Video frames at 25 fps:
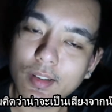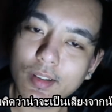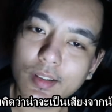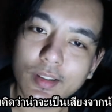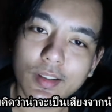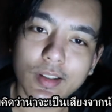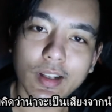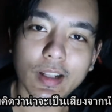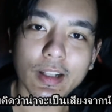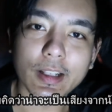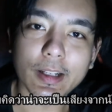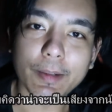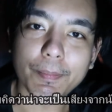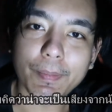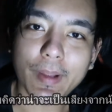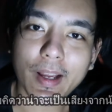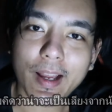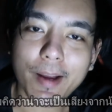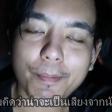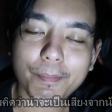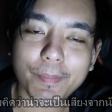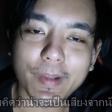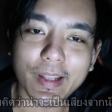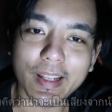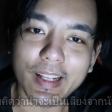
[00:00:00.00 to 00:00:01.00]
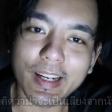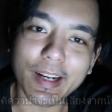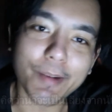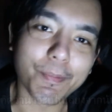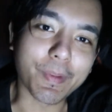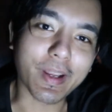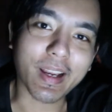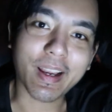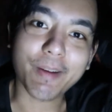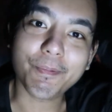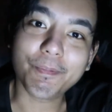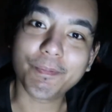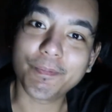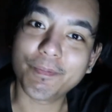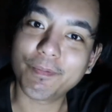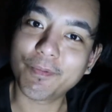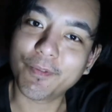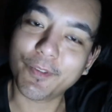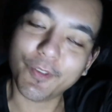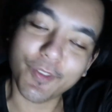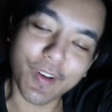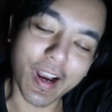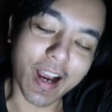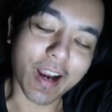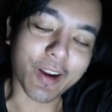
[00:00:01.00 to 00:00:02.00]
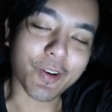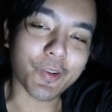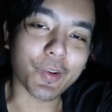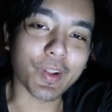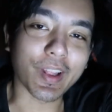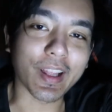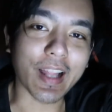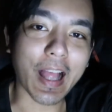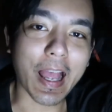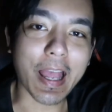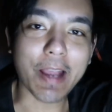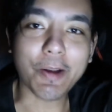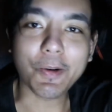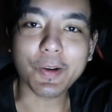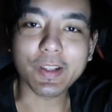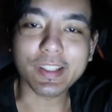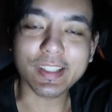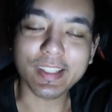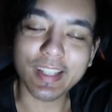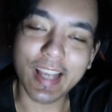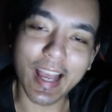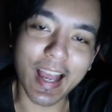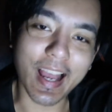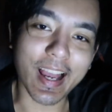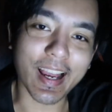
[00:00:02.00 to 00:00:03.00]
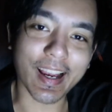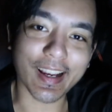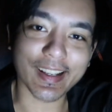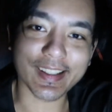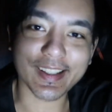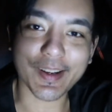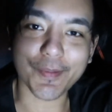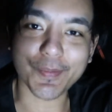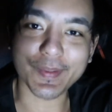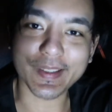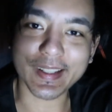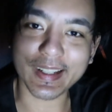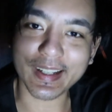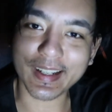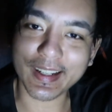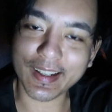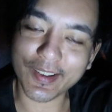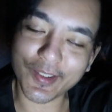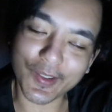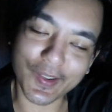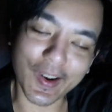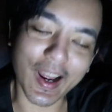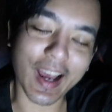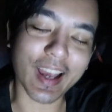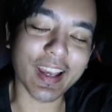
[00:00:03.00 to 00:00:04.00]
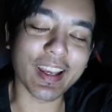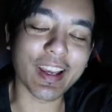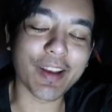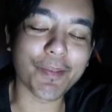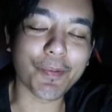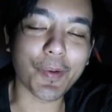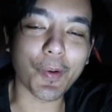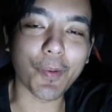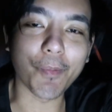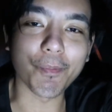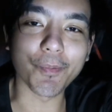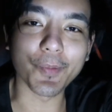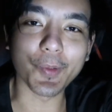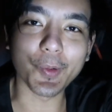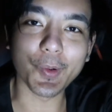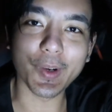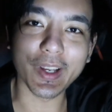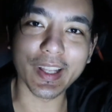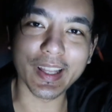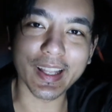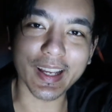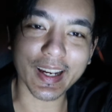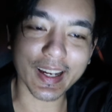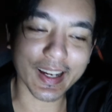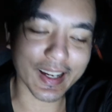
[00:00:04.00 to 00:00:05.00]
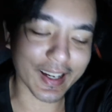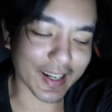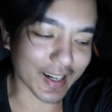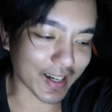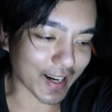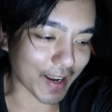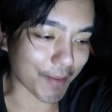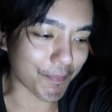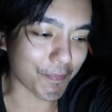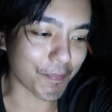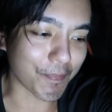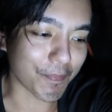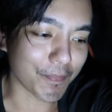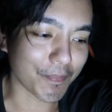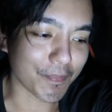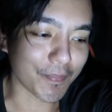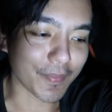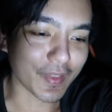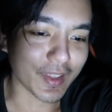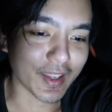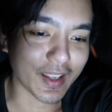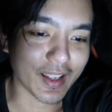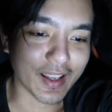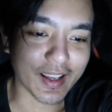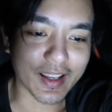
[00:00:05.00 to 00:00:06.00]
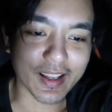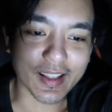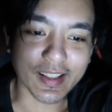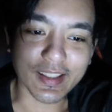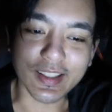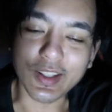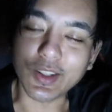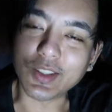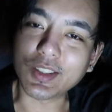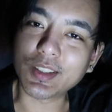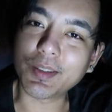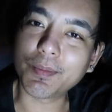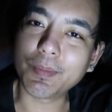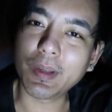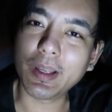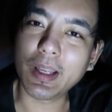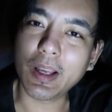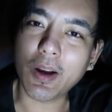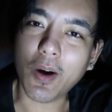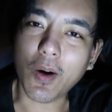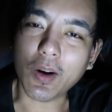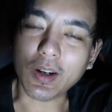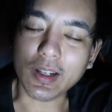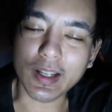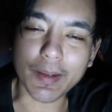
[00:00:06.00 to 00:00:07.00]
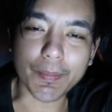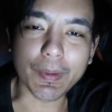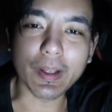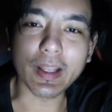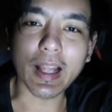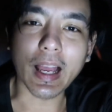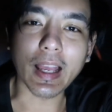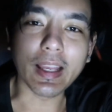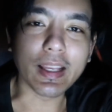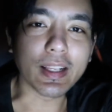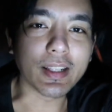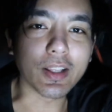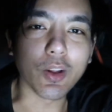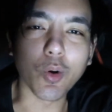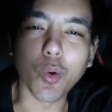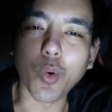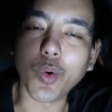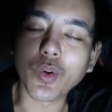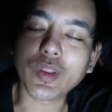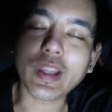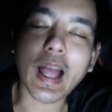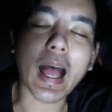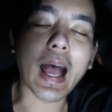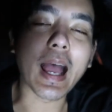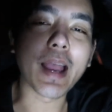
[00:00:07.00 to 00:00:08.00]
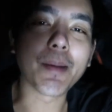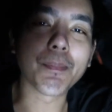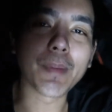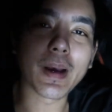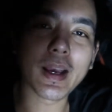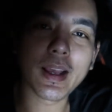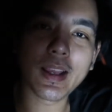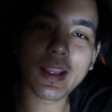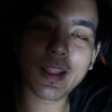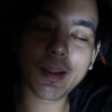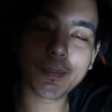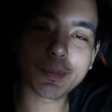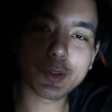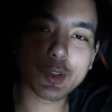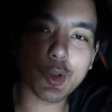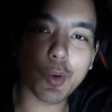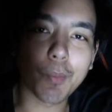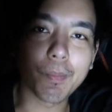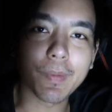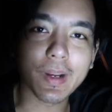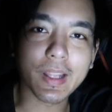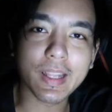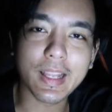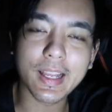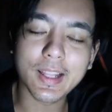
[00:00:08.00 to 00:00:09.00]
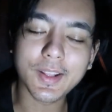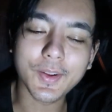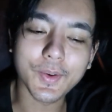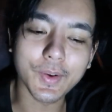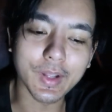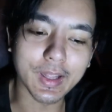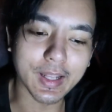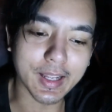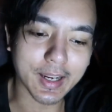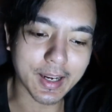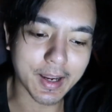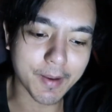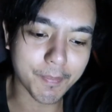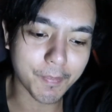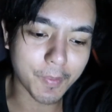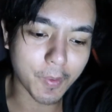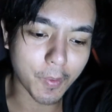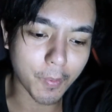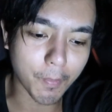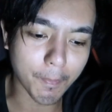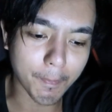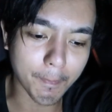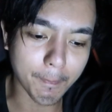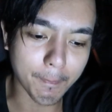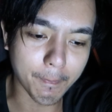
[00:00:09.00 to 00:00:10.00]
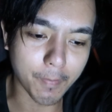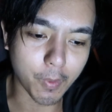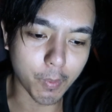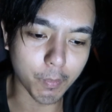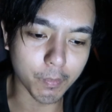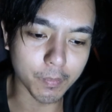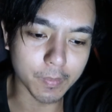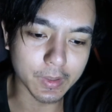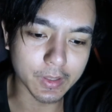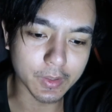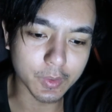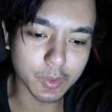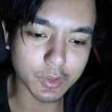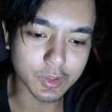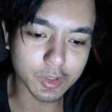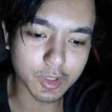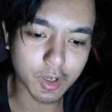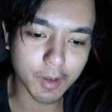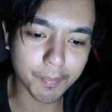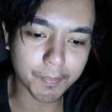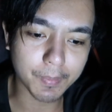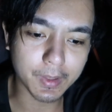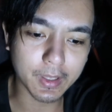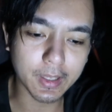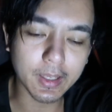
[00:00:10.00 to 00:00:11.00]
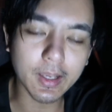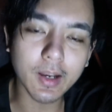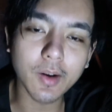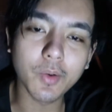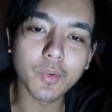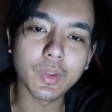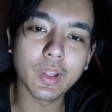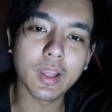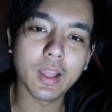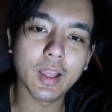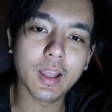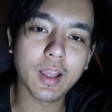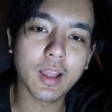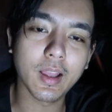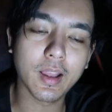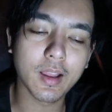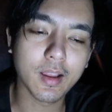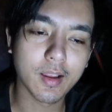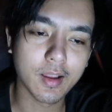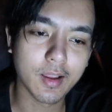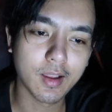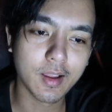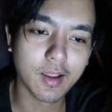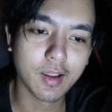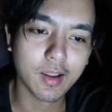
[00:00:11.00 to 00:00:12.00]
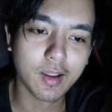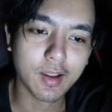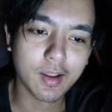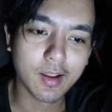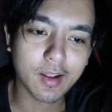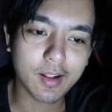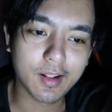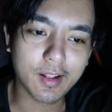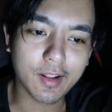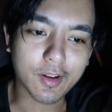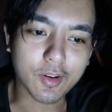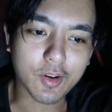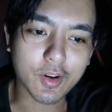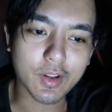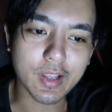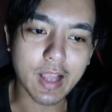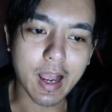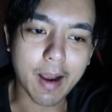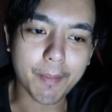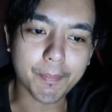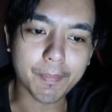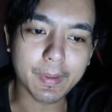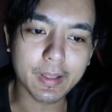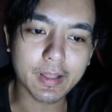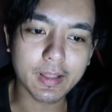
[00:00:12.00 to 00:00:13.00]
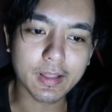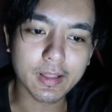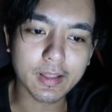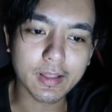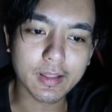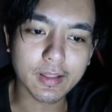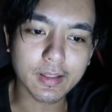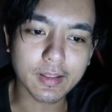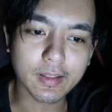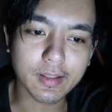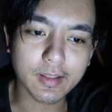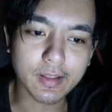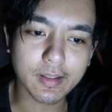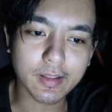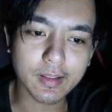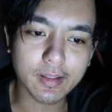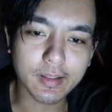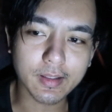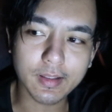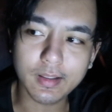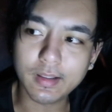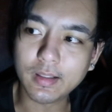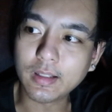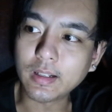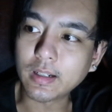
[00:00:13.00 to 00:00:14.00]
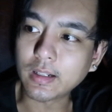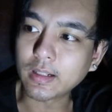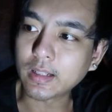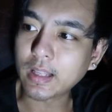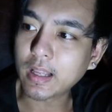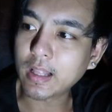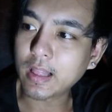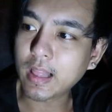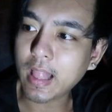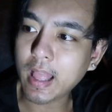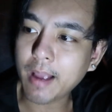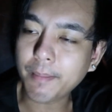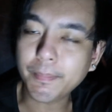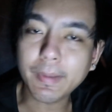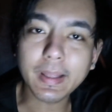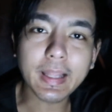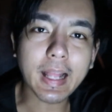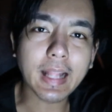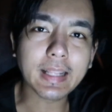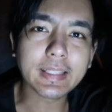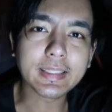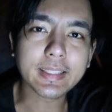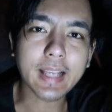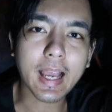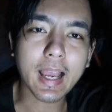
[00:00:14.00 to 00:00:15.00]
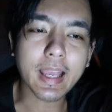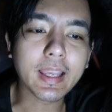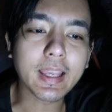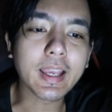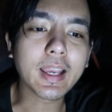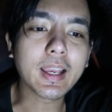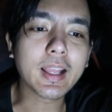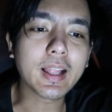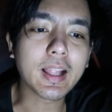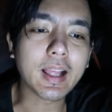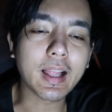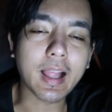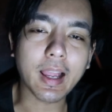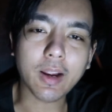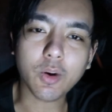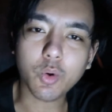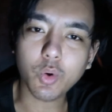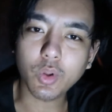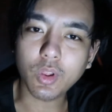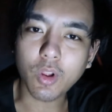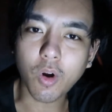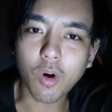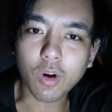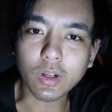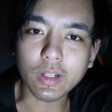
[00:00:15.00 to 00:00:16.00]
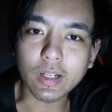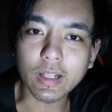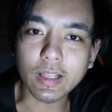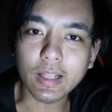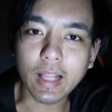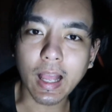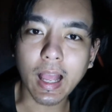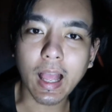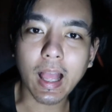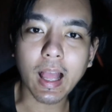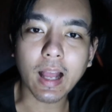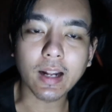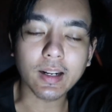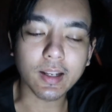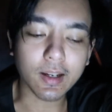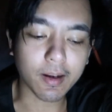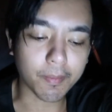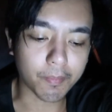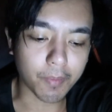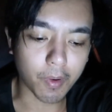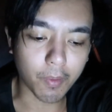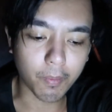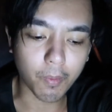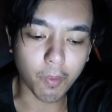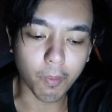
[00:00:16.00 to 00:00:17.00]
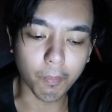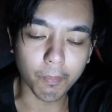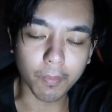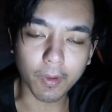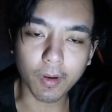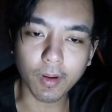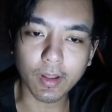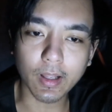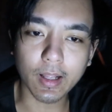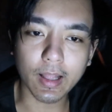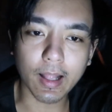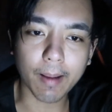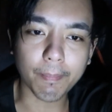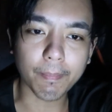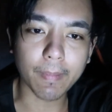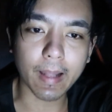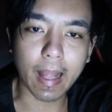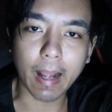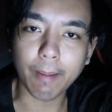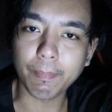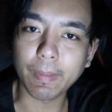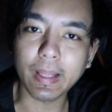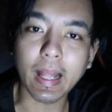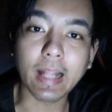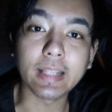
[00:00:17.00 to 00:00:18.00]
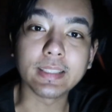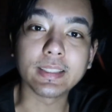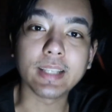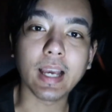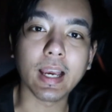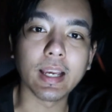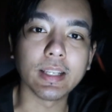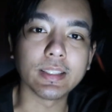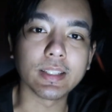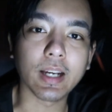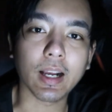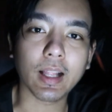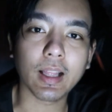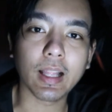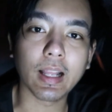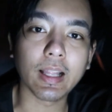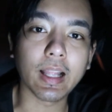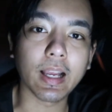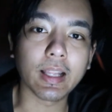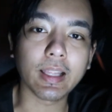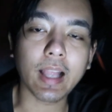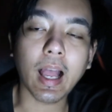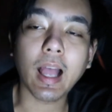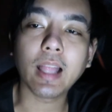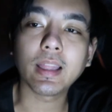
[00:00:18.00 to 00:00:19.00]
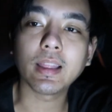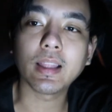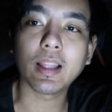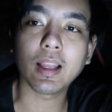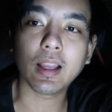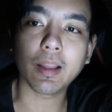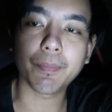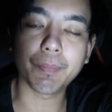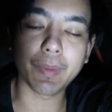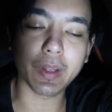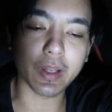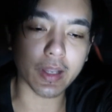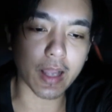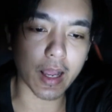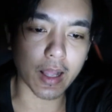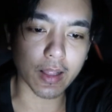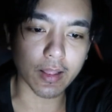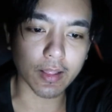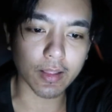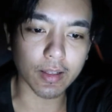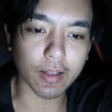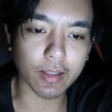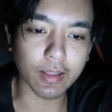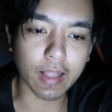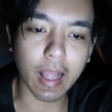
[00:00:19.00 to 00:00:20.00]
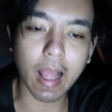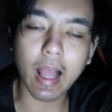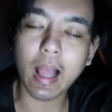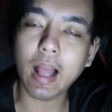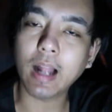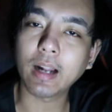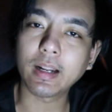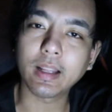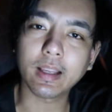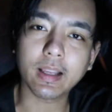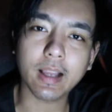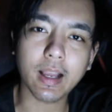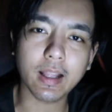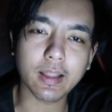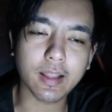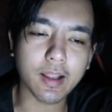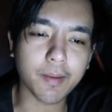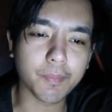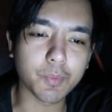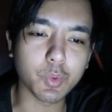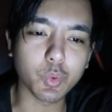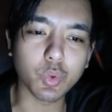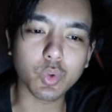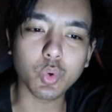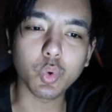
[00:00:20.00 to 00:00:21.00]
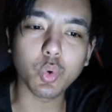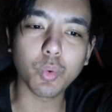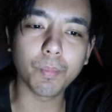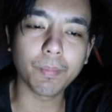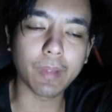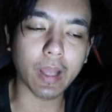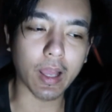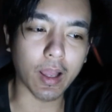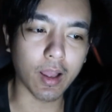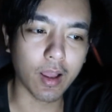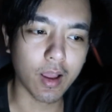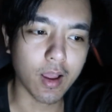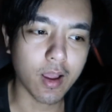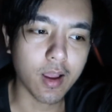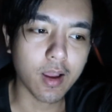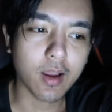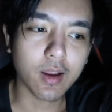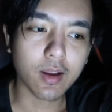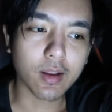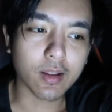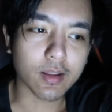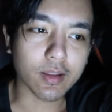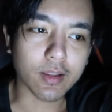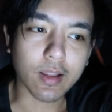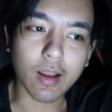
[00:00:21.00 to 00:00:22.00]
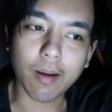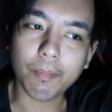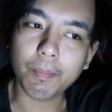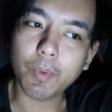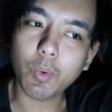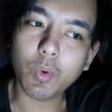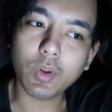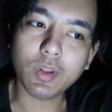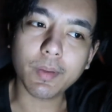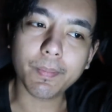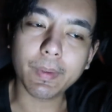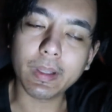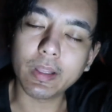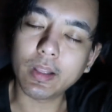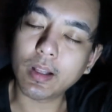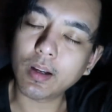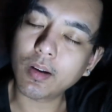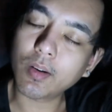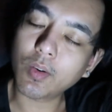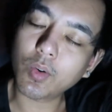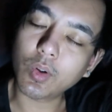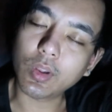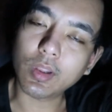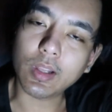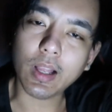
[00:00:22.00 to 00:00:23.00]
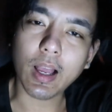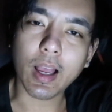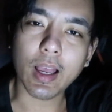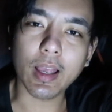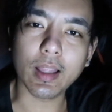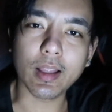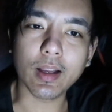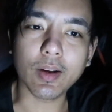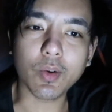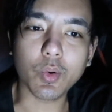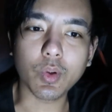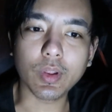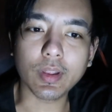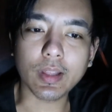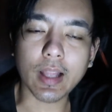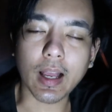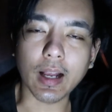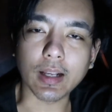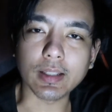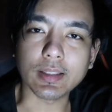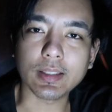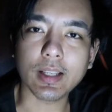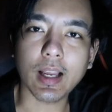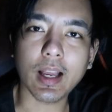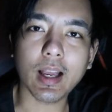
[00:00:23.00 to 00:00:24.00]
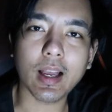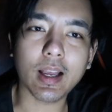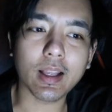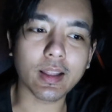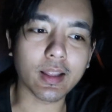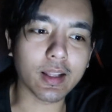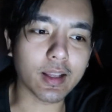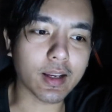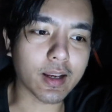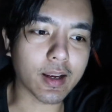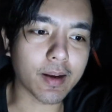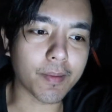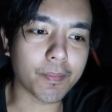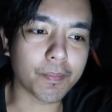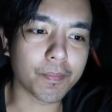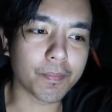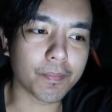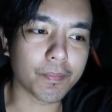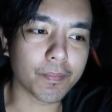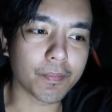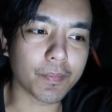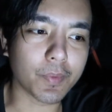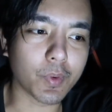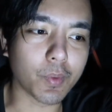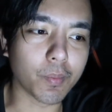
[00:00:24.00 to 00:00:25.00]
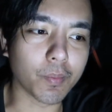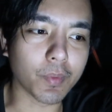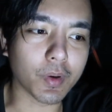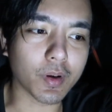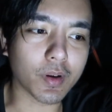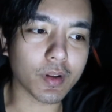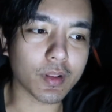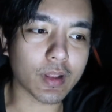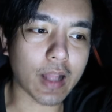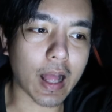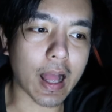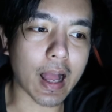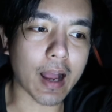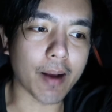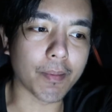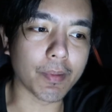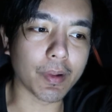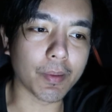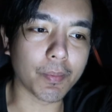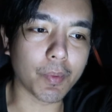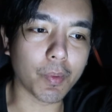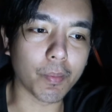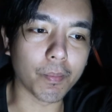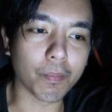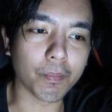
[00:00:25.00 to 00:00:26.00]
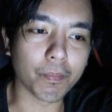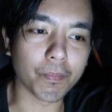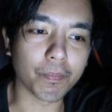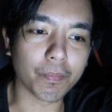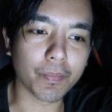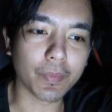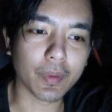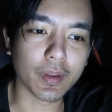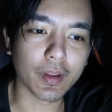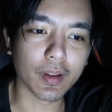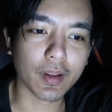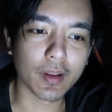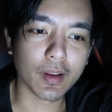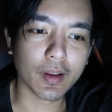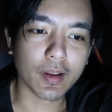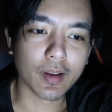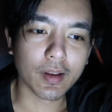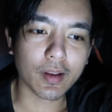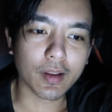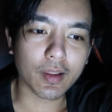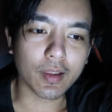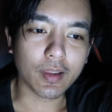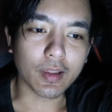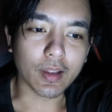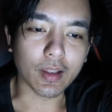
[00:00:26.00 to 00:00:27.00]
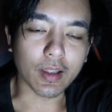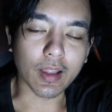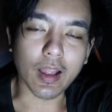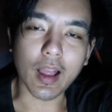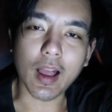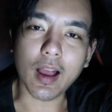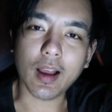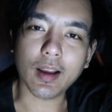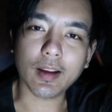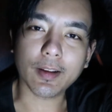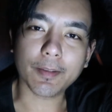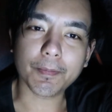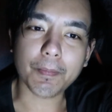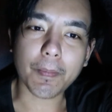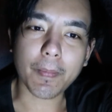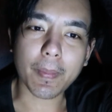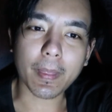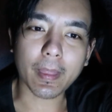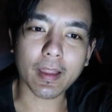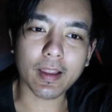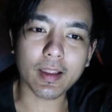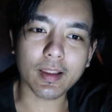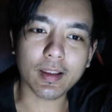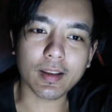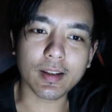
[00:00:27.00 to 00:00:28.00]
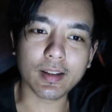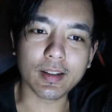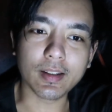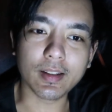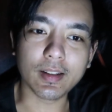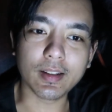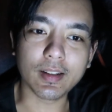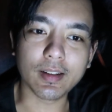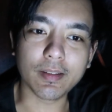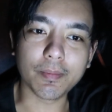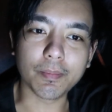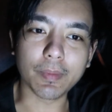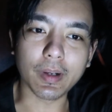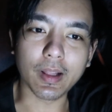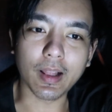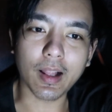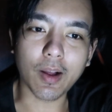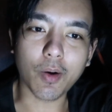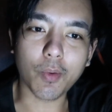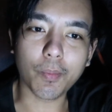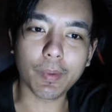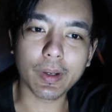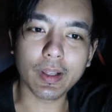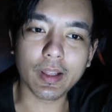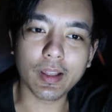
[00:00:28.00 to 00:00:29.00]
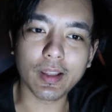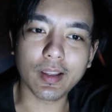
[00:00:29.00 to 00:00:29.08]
อย่าลืมนะครับเหมือนเดิมนะครับ ฝากกดไลค์กดแชร์ Subscribe ให้ผมด้วยนะครับเดี๋ยวจะมีออกทริปที่ไหนอีก เดี๋ยวถ่ายมาให้รับชมกันแน่นอนนะครับ ผมผมเป็นคนชอบเที่ยวนะฮะแล้วก็อยากเป็นหนึ่งในแรงบันดาลใจให้หลายๆคนออกเดินทางนะครับ เพราะผมก็ได้รับแรงบันดาลใจจากหลายๆท่านนะครับในการเดินทางในการทำ YouTube เนี่ยทั้งไม่ว่าจะเป็นทั้งคนไทยทั้งคนต่างชาตินะครับ ผมก็ตามแล้วผมอย่างเงี้ยคือเหมือนเราไป